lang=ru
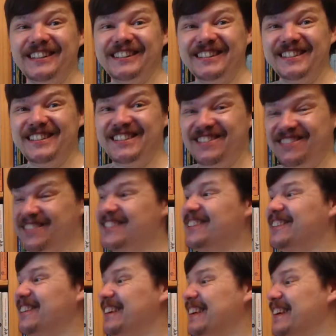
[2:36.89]
Это
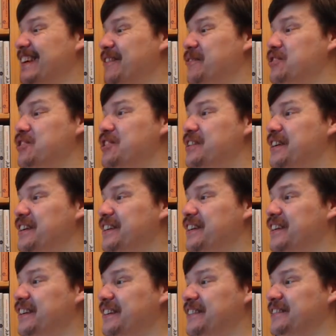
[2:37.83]
действительно очень
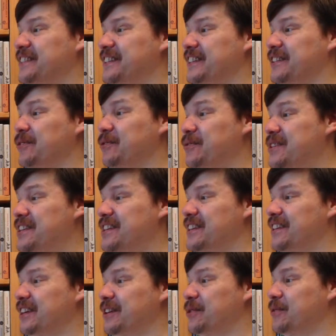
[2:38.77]
э, верно. Ну,
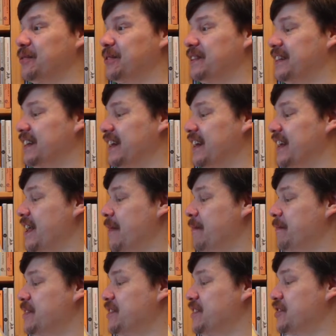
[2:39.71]
нет такого, да.
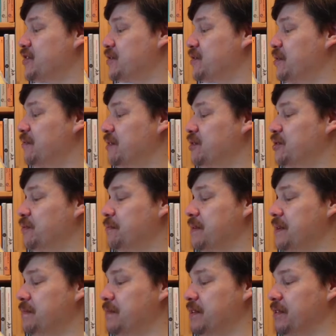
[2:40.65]
И, значит, снова идет
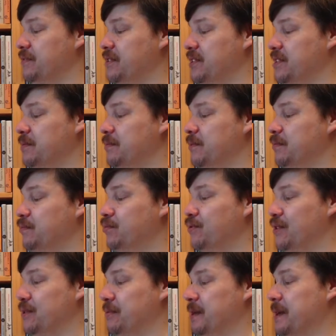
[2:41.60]
припев с этими
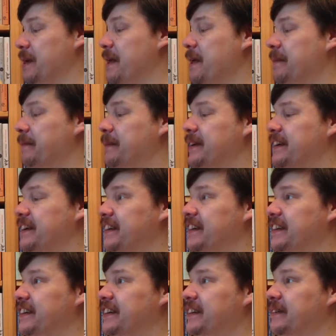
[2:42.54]
булями.
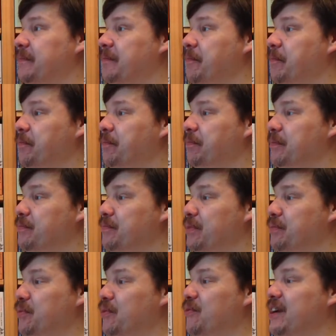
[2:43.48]
А,
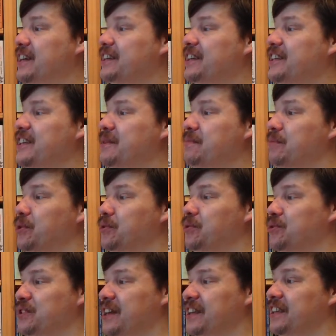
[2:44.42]
подплывает к ней
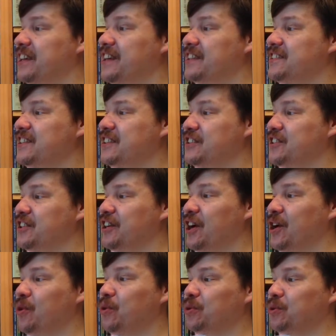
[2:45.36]
медуза, океанский
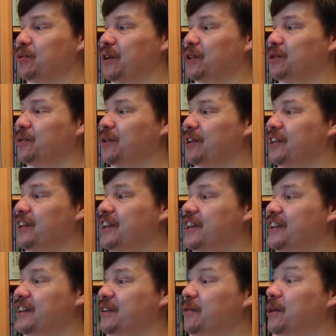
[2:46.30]
тихоход, у, которой,
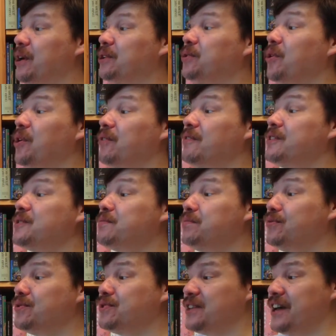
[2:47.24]
у которого из
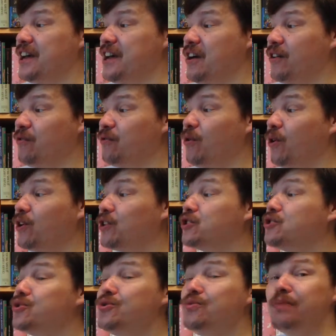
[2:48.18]
пуза ворох
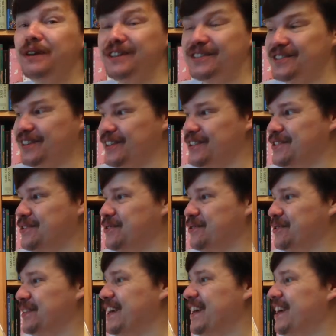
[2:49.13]
щупалец
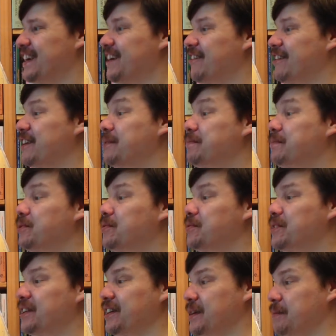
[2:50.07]
растет. Говорит
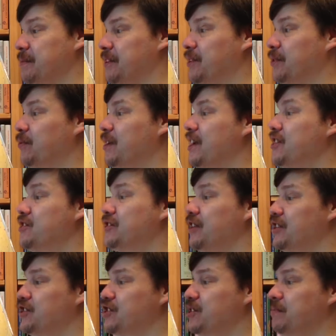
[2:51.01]
медуза Рэби, ты гуляешь
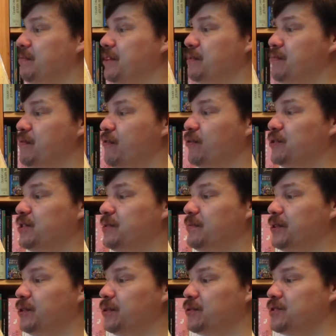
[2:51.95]
на отшибе, не плывут
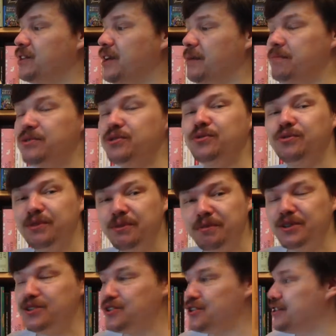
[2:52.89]
тебе друзья, без
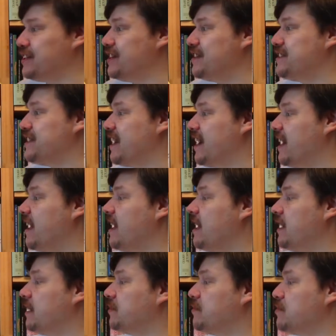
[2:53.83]
улыбки жить нельзя.
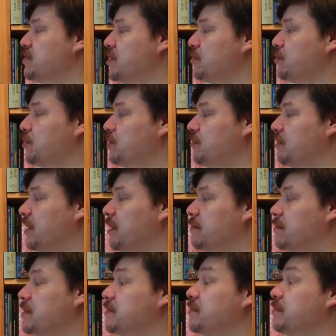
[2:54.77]
Отвечает унылыка,
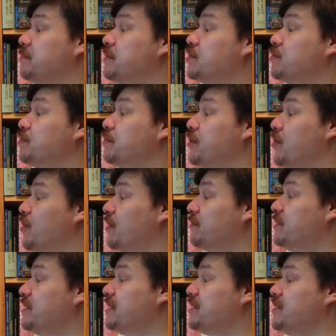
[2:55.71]
без, без
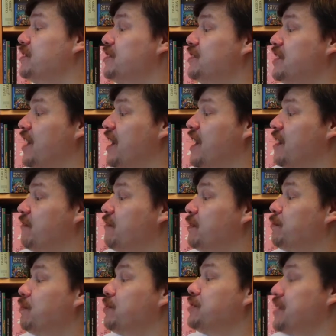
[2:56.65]
упреков нет ни дня,
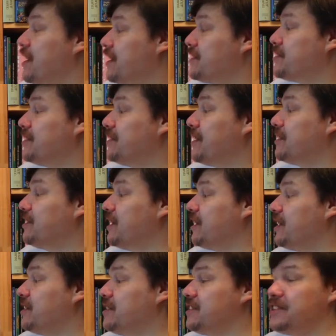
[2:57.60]
вид мой тягостен,
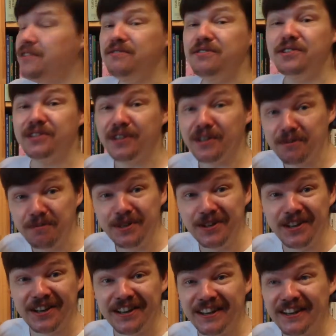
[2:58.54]
однако не зависит от
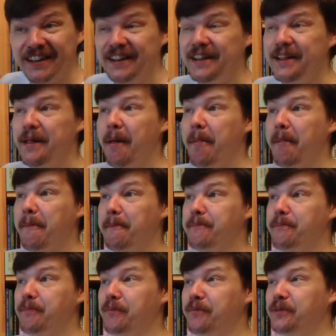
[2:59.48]
меня
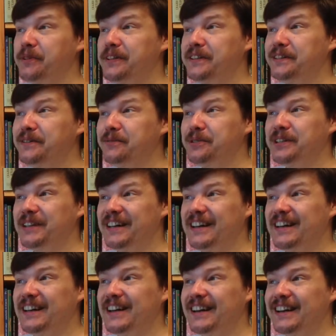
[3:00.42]
вот эта вот а,